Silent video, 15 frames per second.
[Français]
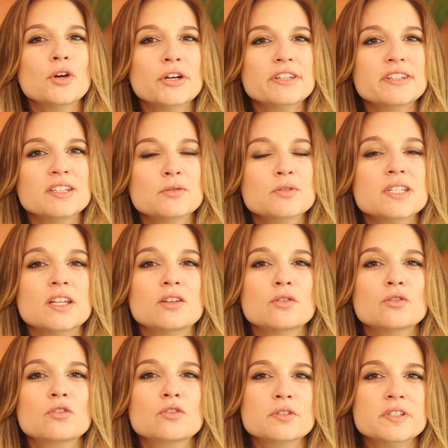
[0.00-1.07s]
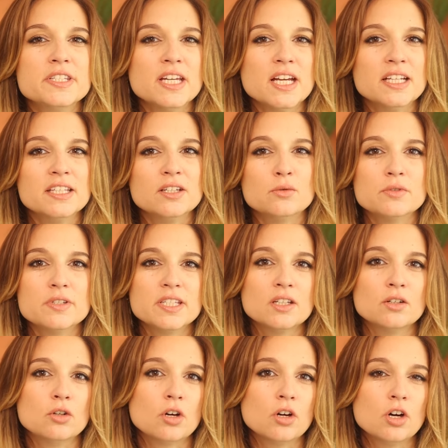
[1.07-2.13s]
heurter aux attentes sociales qui
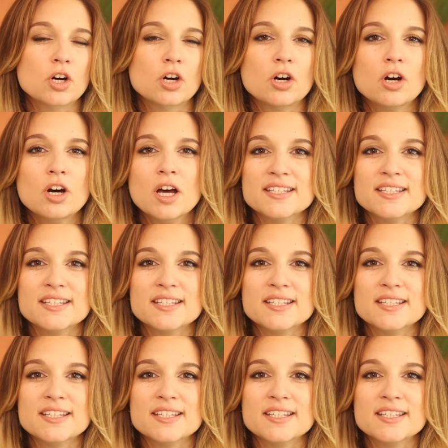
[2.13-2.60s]
concernent leur corps,